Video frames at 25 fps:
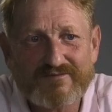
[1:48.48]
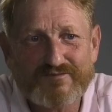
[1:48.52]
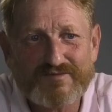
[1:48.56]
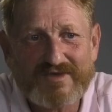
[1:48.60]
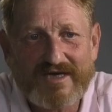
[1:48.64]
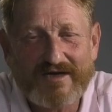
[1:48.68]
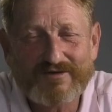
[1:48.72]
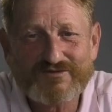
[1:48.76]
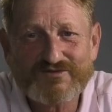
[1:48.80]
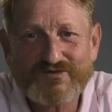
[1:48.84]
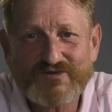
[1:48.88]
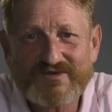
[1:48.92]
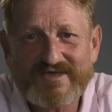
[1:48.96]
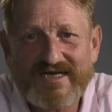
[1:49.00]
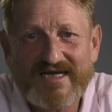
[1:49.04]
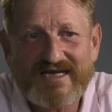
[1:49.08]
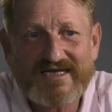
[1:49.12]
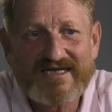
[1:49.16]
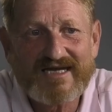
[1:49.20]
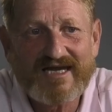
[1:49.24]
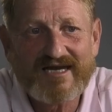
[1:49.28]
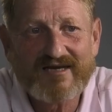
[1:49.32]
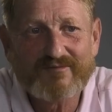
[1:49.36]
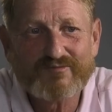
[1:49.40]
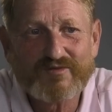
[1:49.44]
Miał
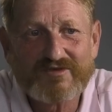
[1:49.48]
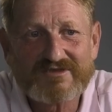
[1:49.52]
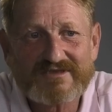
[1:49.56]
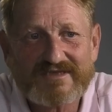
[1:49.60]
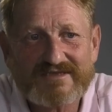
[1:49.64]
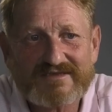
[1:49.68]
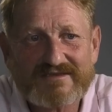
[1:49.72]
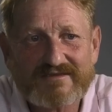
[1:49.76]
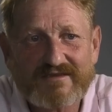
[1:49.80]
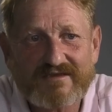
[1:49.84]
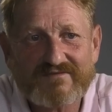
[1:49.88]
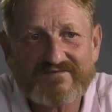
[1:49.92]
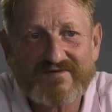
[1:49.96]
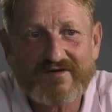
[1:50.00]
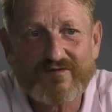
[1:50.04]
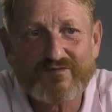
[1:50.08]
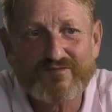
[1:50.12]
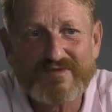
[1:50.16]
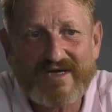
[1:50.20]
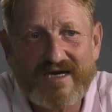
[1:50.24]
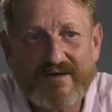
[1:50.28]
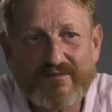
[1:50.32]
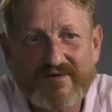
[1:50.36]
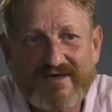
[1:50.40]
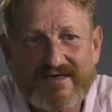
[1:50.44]
cukierka, poczęstował,
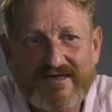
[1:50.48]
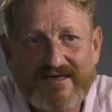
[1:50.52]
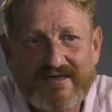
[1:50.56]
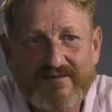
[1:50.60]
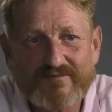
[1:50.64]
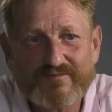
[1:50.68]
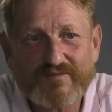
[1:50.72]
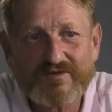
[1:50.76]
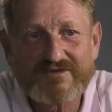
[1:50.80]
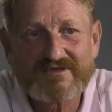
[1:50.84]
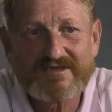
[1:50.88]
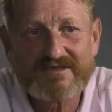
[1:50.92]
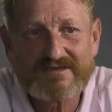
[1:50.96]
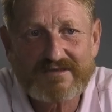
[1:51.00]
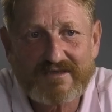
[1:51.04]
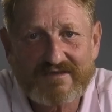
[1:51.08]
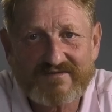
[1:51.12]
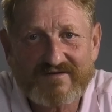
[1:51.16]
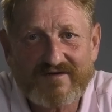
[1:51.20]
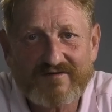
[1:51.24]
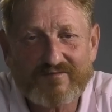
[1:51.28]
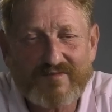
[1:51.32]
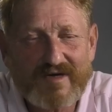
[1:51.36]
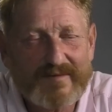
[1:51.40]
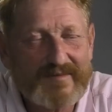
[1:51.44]
miał chleb, poczęstował.